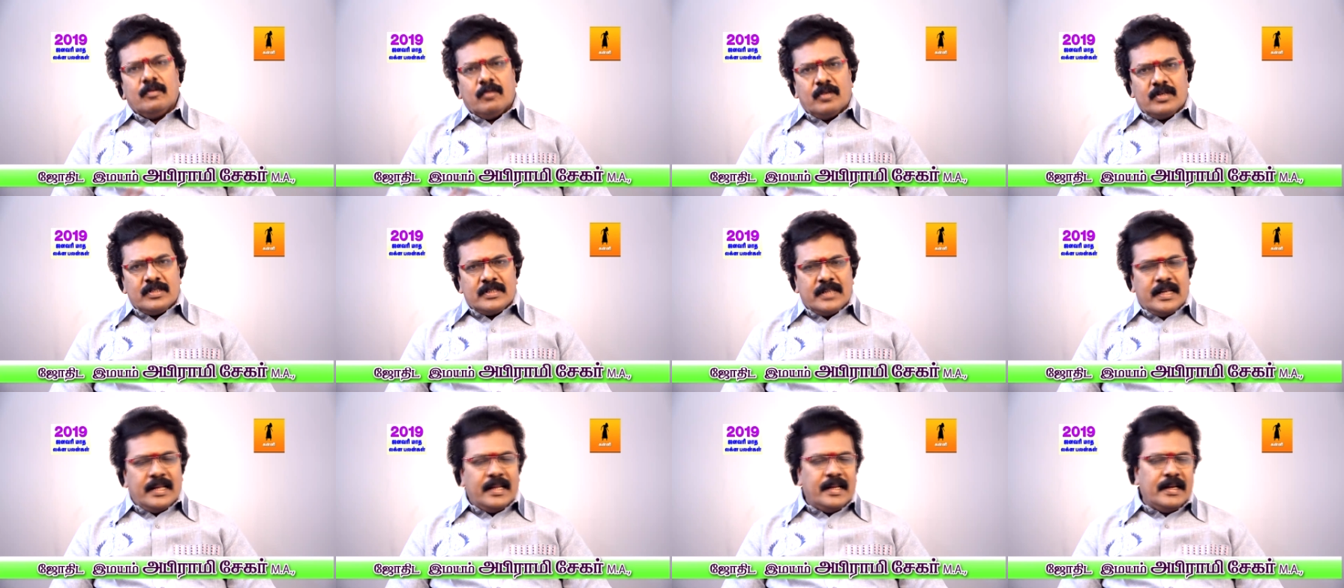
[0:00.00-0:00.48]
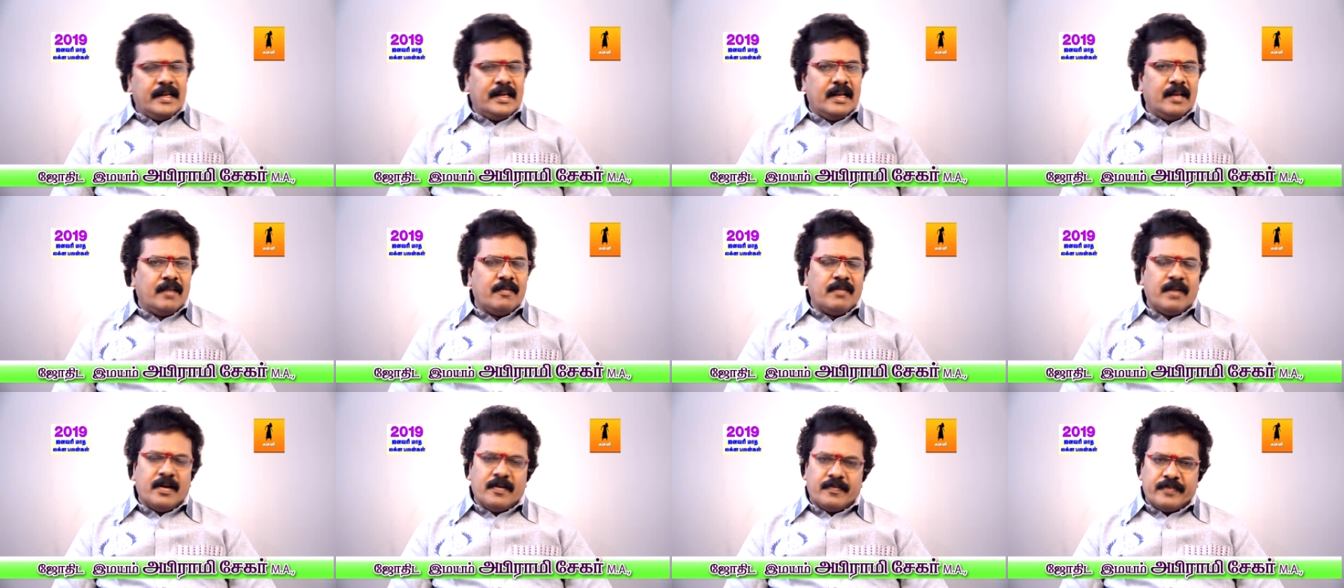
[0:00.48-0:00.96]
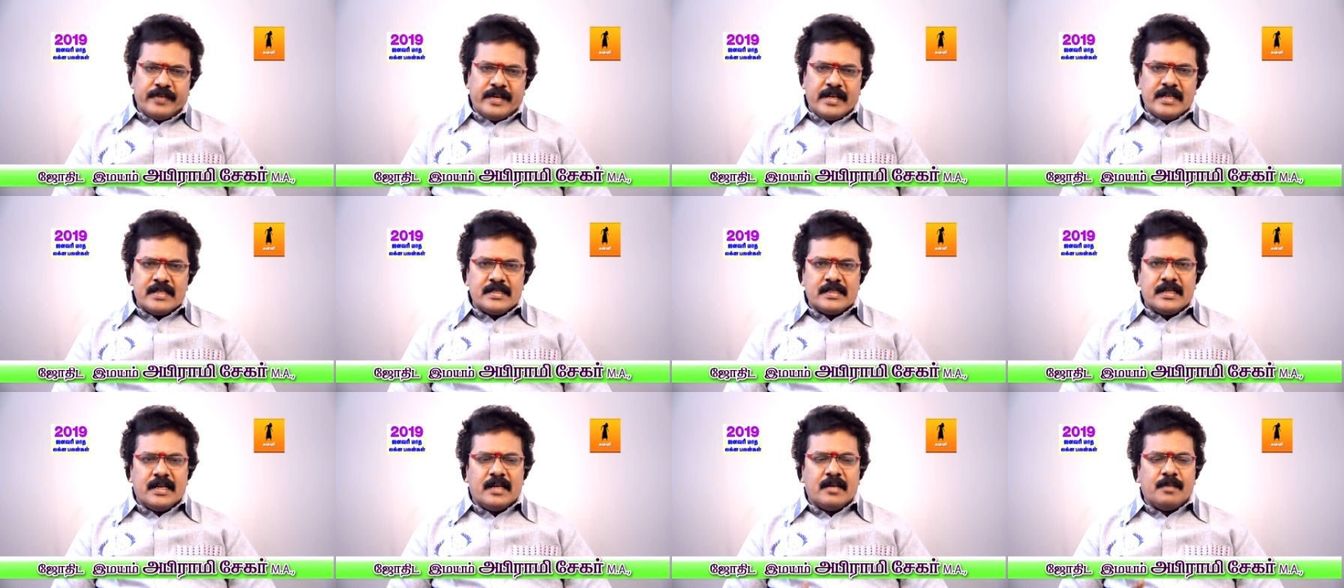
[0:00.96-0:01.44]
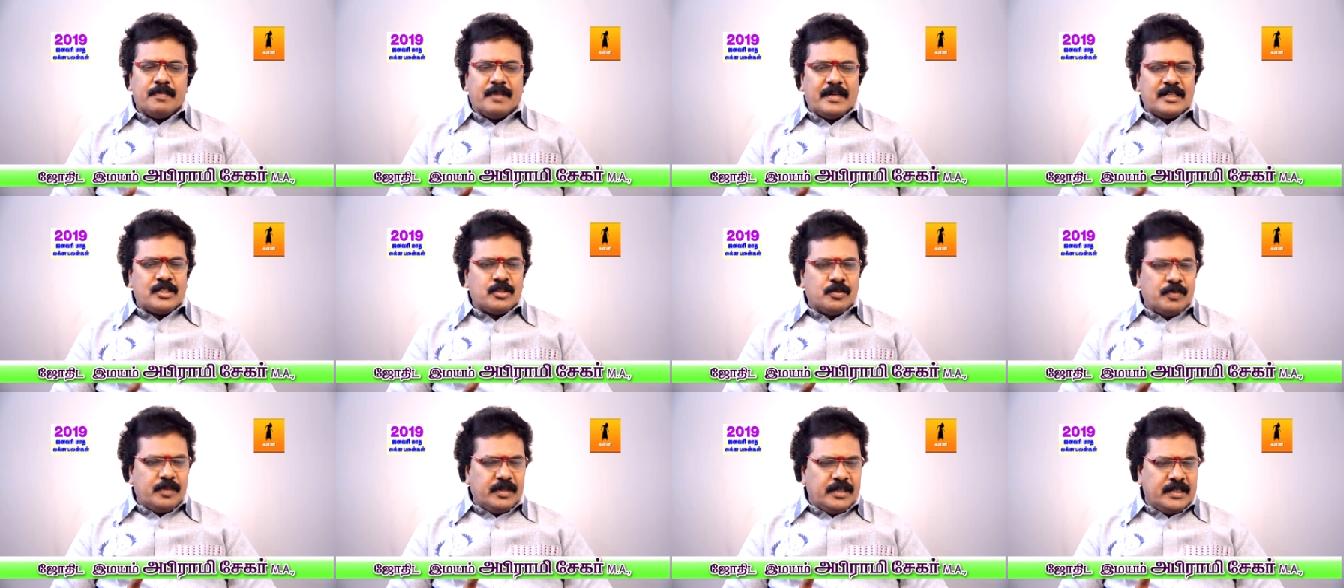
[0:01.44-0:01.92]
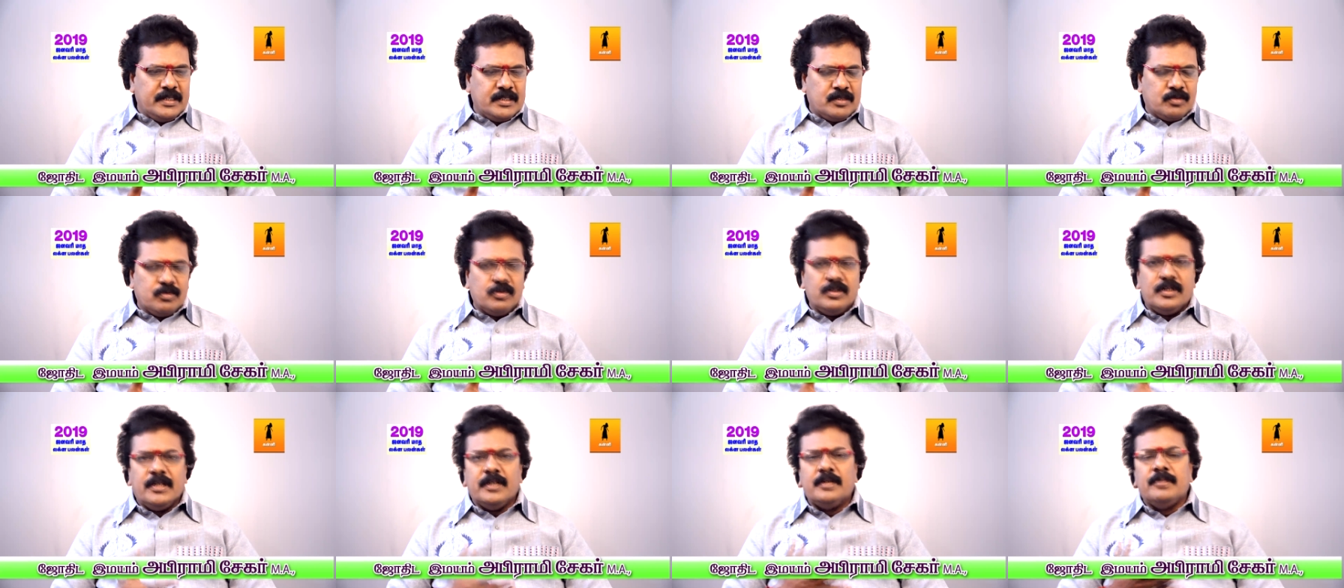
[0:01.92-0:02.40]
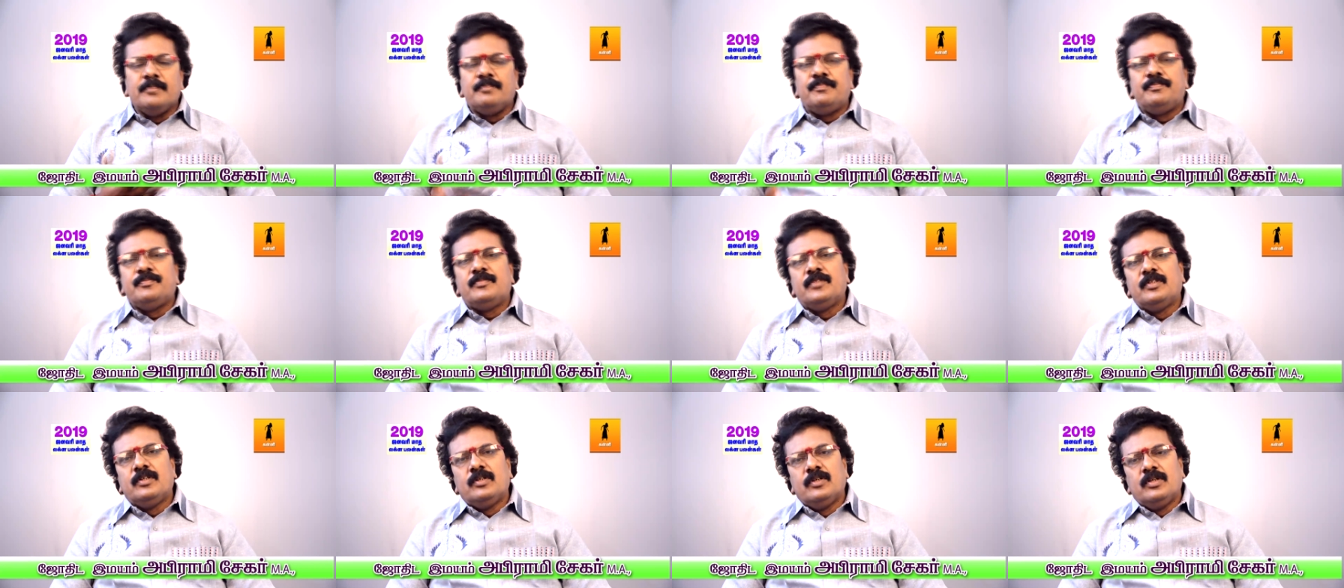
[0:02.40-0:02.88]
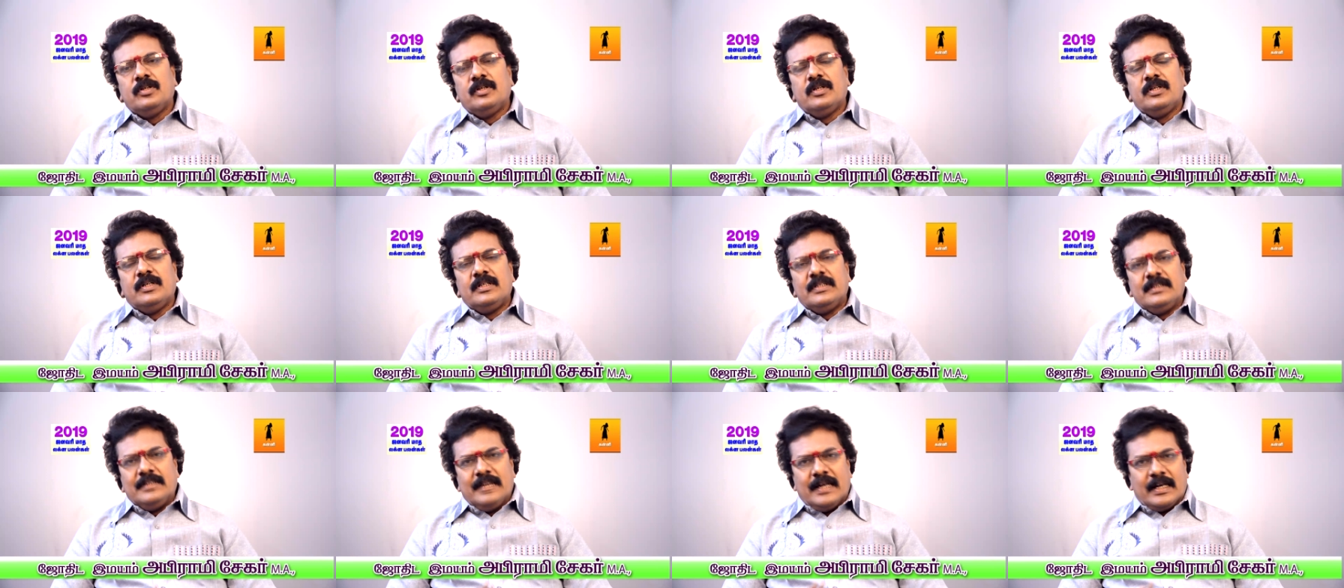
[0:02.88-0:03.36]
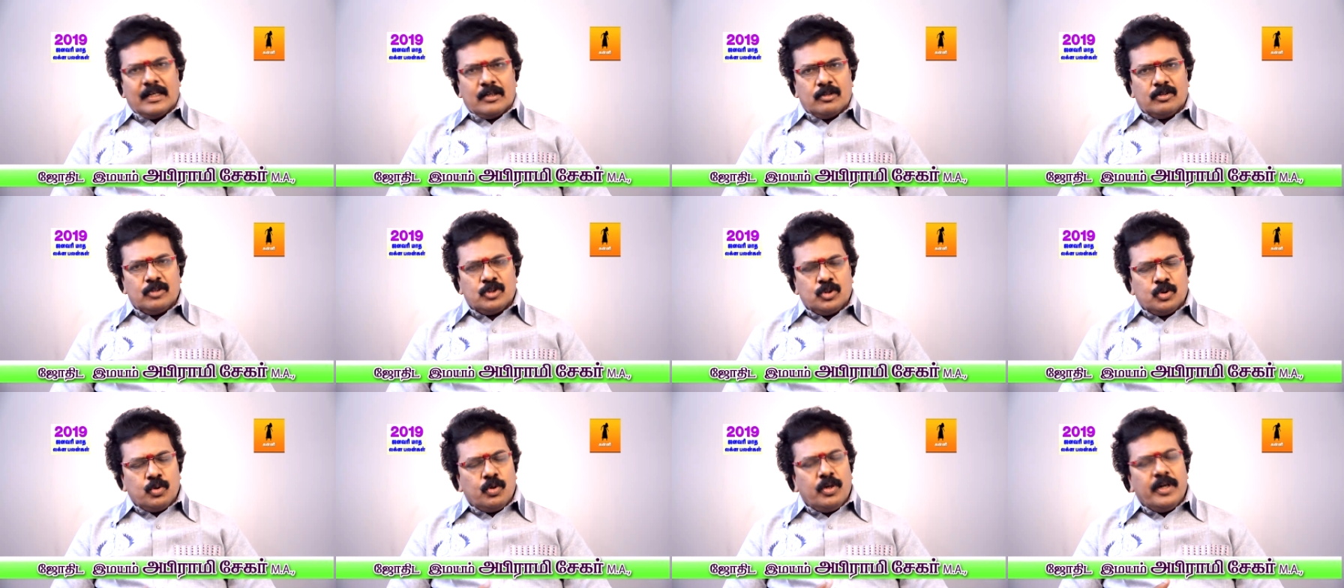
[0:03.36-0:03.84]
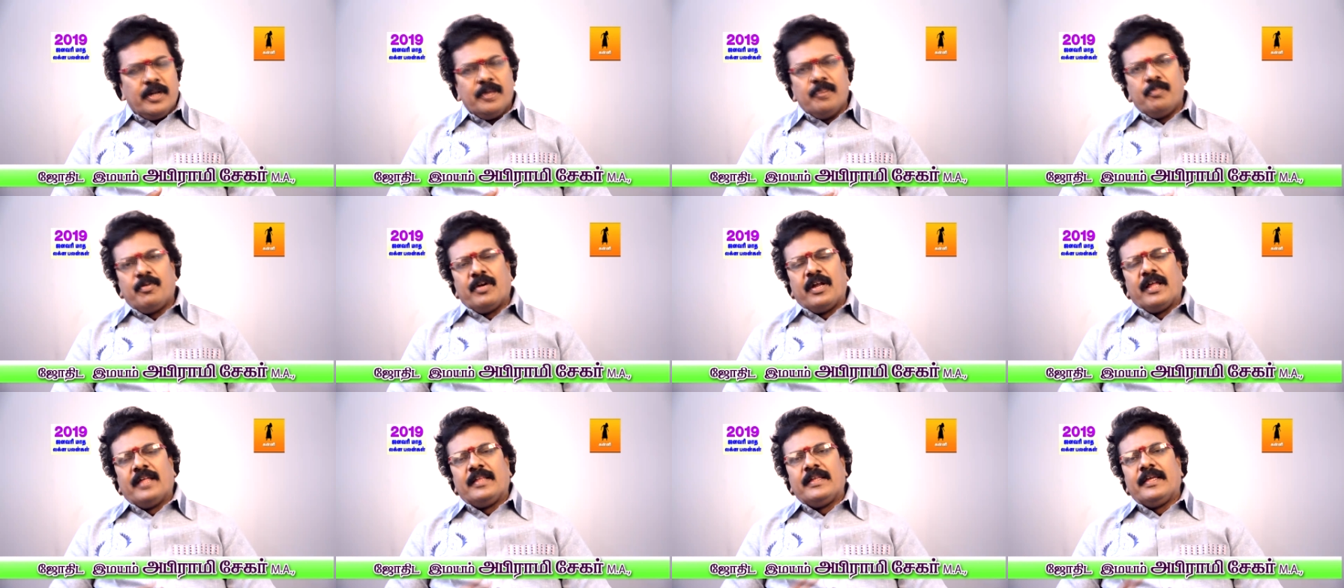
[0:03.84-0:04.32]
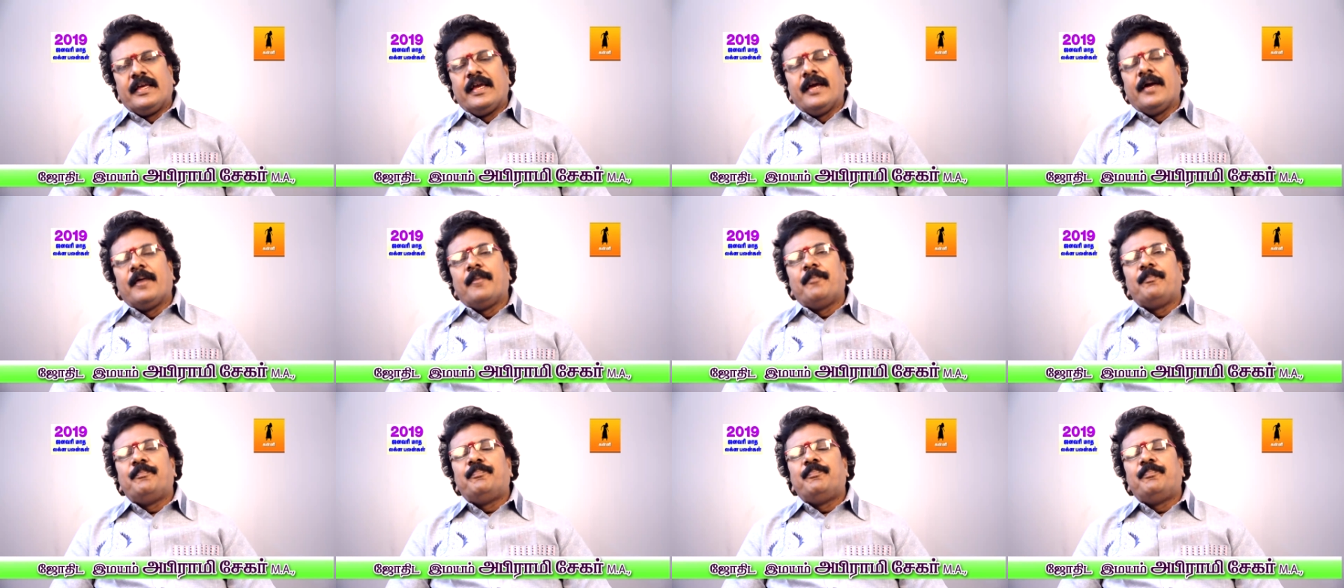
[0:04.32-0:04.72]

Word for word: ஒரு சிலருக்கு லவ் அஃபேர்ஸ்க்கான பாசிபிலிட்டிஸ் உண்டு யாருக்கும் ஷூரிட்டி போடாதீங்க